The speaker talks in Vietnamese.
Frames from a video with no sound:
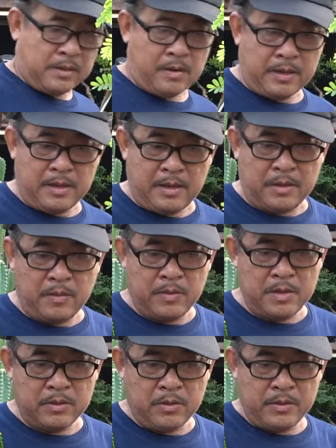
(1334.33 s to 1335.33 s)
có cái lịch
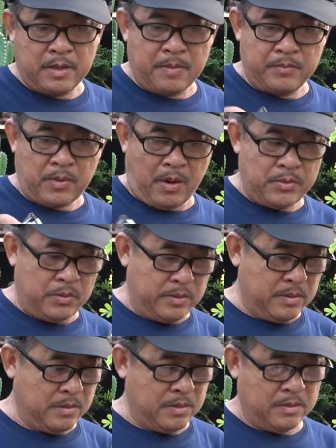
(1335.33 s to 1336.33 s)
không nước kiểu giờ mình hỏi
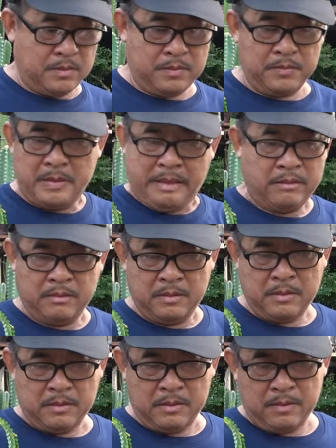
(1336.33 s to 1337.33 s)
tôi
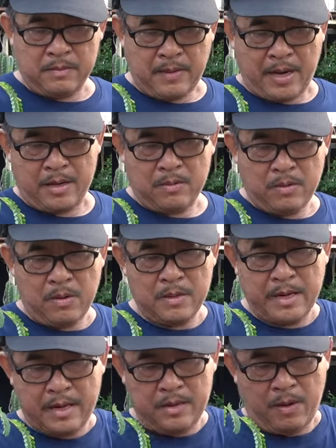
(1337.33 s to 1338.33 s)
mà có khó
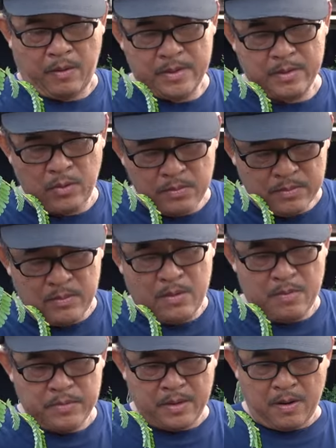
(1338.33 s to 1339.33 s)
khăn hỏi chút cũng
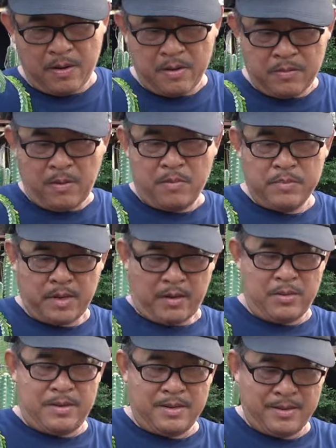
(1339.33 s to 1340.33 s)
không cho, cũng không
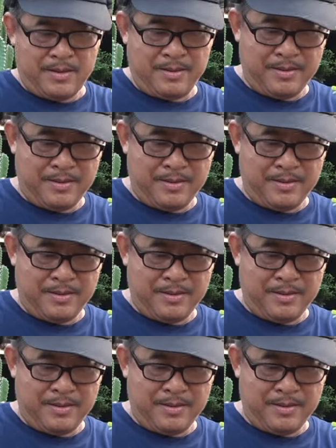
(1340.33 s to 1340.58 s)
chịu.